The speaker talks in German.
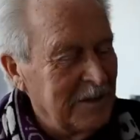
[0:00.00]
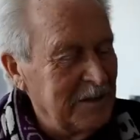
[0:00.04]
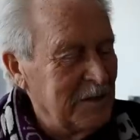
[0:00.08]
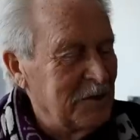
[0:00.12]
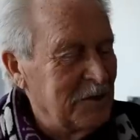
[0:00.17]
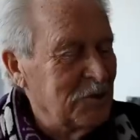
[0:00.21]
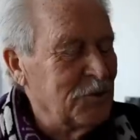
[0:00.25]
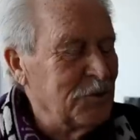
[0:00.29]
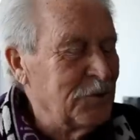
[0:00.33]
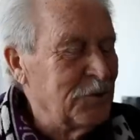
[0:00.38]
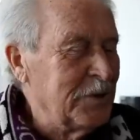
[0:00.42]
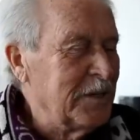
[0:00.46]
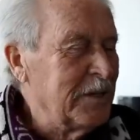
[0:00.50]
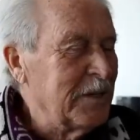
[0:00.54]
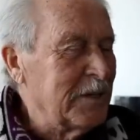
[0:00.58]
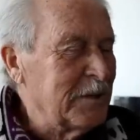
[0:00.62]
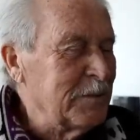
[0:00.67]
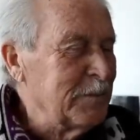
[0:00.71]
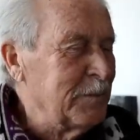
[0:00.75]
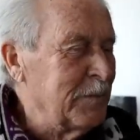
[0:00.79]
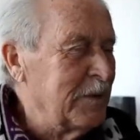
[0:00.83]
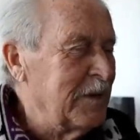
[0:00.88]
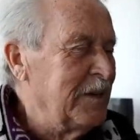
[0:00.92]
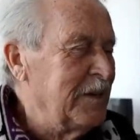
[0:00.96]
hat hier
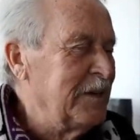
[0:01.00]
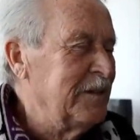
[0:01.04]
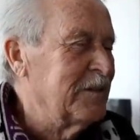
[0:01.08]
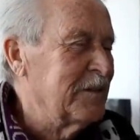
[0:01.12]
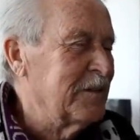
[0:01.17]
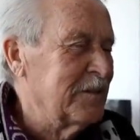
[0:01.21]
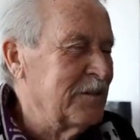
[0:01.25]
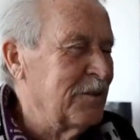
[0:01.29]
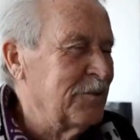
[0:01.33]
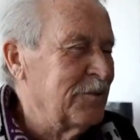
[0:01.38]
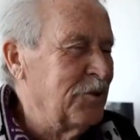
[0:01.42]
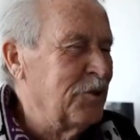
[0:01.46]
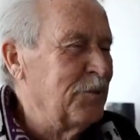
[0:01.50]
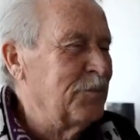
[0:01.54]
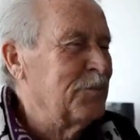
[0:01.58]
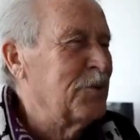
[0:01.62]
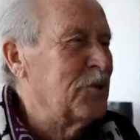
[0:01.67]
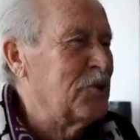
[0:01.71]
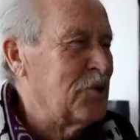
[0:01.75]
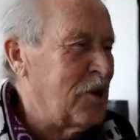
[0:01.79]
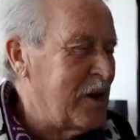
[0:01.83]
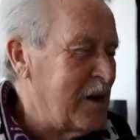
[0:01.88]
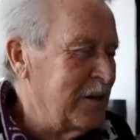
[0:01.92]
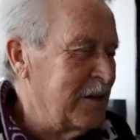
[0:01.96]
studiert in Berlin, ist natürlich
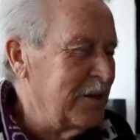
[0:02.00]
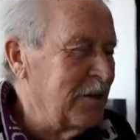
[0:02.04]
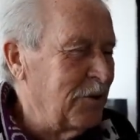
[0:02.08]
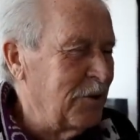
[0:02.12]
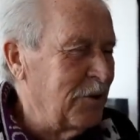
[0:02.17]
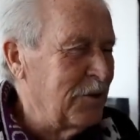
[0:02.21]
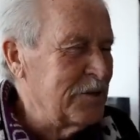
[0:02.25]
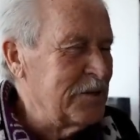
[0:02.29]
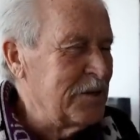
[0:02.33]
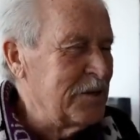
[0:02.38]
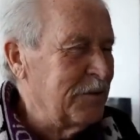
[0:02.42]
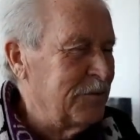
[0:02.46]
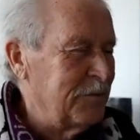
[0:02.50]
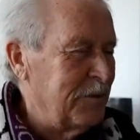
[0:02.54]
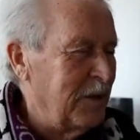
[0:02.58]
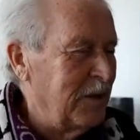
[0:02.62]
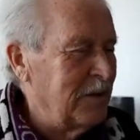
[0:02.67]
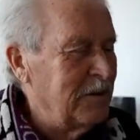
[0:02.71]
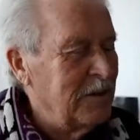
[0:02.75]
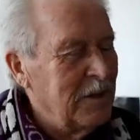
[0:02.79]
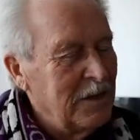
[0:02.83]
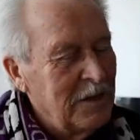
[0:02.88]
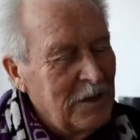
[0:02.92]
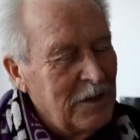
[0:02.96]
mit Schal nach Hause
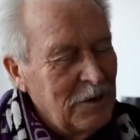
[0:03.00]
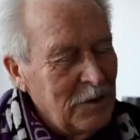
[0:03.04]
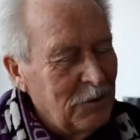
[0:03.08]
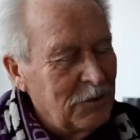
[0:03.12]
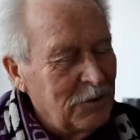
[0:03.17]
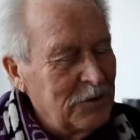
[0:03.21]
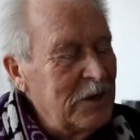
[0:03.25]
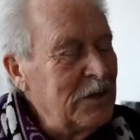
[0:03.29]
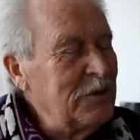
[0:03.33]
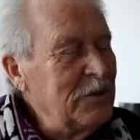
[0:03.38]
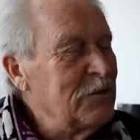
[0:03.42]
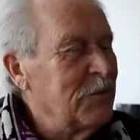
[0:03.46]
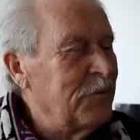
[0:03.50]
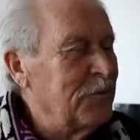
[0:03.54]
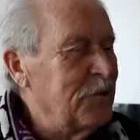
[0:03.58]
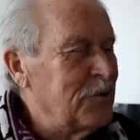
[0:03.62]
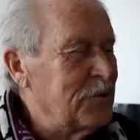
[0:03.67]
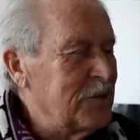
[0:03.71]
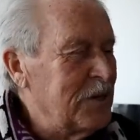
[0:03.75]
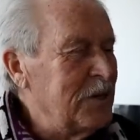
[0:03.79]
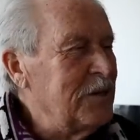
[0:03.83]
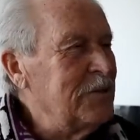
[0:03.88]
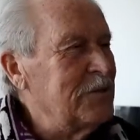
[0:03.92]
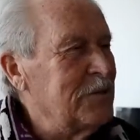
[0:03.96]
gefahren und nicht nur
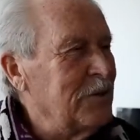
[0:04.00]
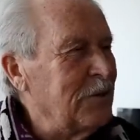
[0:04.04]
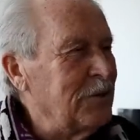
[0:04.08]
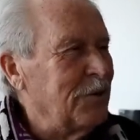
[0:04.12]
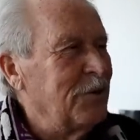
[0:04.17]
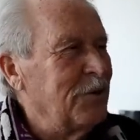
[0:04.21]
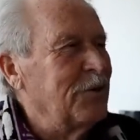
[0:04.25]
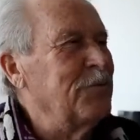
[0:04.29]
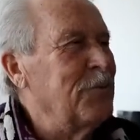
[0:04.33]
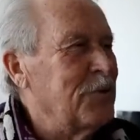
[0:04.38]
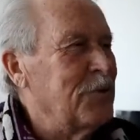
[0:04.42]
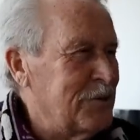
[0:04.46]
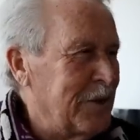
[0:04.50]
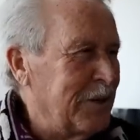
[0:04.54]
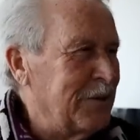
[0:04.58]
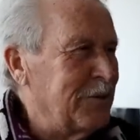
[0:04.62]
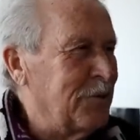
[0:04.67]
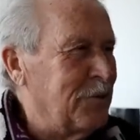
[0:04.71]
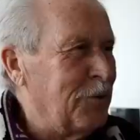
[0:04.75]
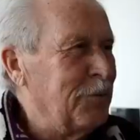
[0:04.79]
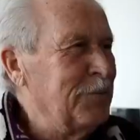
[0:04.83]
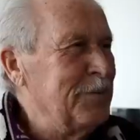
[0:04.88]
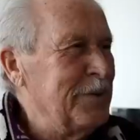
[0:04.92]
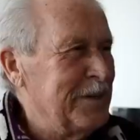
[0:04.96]
für sich, sondern auch für
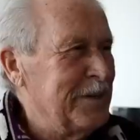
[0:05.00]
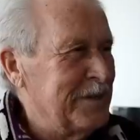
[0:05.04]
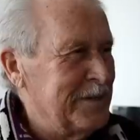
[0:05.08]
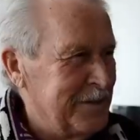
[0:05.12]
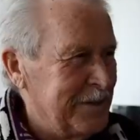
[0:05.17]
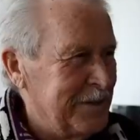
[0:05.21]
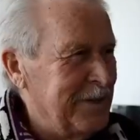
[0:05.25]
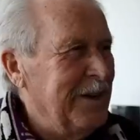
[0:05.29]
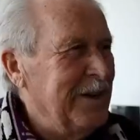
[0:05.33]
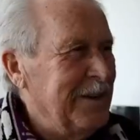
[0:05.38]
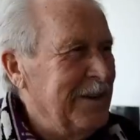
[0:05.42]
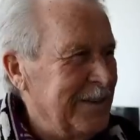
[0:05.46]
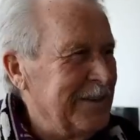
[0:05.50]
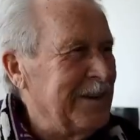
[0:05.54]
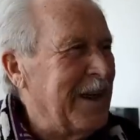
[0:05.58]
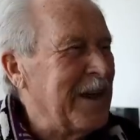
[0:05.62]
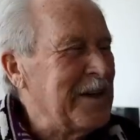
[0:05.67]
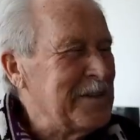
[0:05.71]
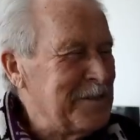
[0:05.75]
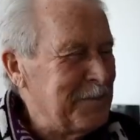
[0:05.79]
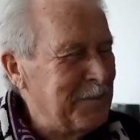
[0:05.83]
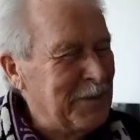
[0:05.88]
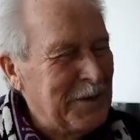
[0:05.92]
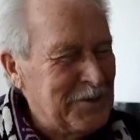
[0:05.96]
seine Kumpels einen
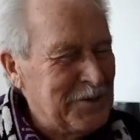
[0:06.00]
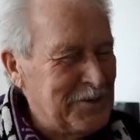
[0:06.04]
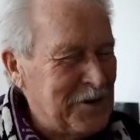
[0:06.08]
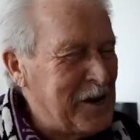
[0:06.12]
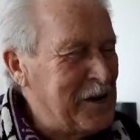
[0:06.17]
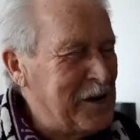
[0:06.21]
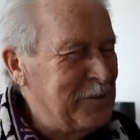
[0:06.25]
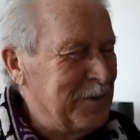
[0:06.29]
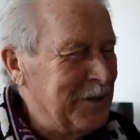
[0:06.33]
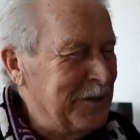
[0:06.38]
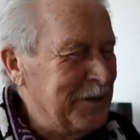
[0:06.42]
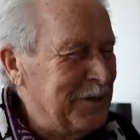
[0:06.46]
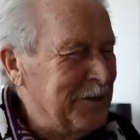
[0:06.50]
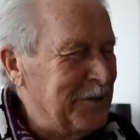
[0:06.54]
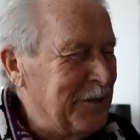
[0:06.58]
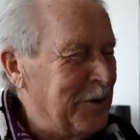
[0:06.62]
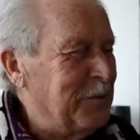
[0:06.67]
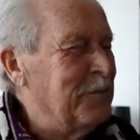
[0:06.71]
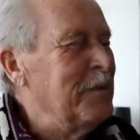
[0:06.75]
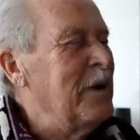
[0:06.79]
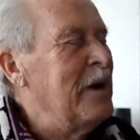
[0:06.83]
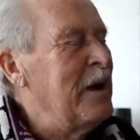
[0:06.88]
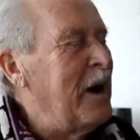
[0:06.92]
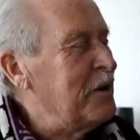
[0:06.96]
Eisbärenschal
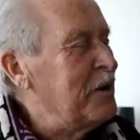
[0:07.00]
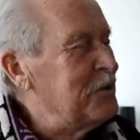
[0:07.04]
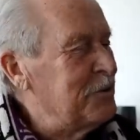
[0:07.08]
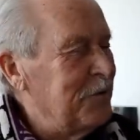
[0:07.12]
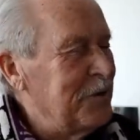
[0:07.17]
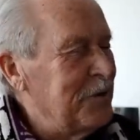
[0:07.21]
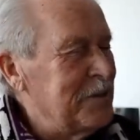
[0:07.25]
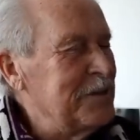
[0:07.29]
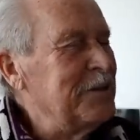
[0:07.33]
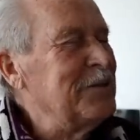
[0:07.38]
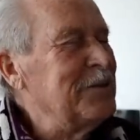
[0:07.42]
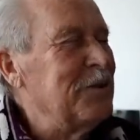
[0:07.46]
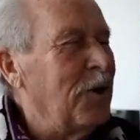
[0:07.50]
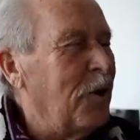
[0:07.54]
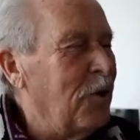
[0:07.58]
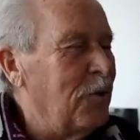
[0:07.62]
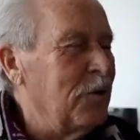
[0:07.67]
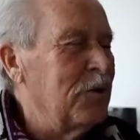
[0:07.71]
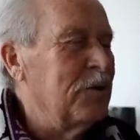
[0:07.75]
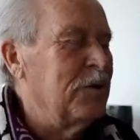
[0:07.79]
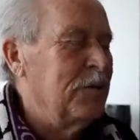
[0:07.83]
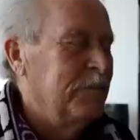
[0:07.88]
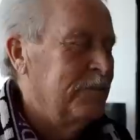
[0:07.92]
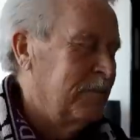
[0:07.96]
mitgenommen. Also wir sind
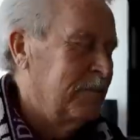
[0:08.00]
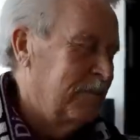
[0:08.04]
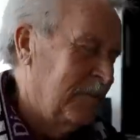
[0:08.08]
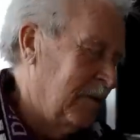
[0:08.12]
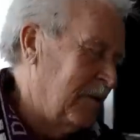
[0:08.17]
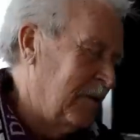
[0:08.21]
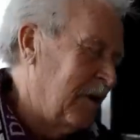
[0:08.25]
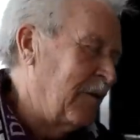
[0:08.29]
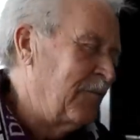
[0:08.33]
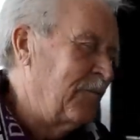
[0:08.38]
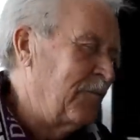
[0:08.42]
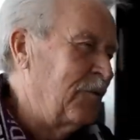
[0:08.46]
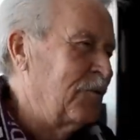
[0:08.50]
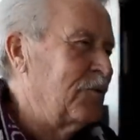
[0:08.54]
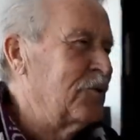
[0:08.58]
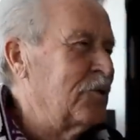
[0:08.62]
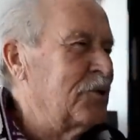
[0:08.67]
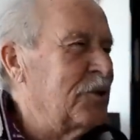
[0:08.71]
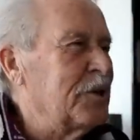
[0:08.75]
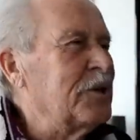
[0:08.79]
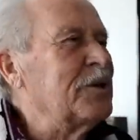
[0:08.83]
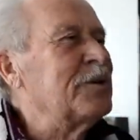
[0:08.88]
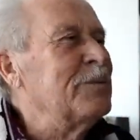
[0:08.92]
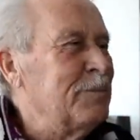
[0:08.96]
auch in
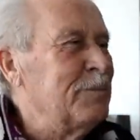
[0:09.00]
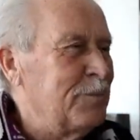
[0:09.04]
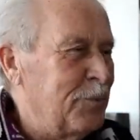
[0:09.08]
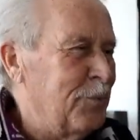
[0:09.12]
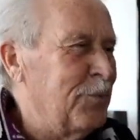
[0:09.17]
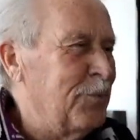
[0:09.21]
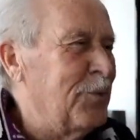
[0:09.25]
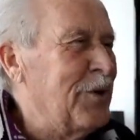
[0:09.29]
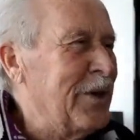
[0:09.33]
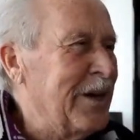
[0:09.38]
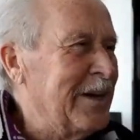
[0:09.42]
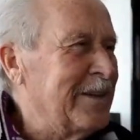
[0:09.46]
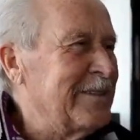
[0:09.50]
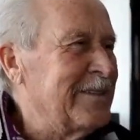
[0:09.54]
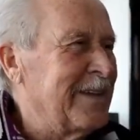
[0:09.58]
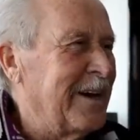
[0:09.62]
Anführungsstrichen, populär in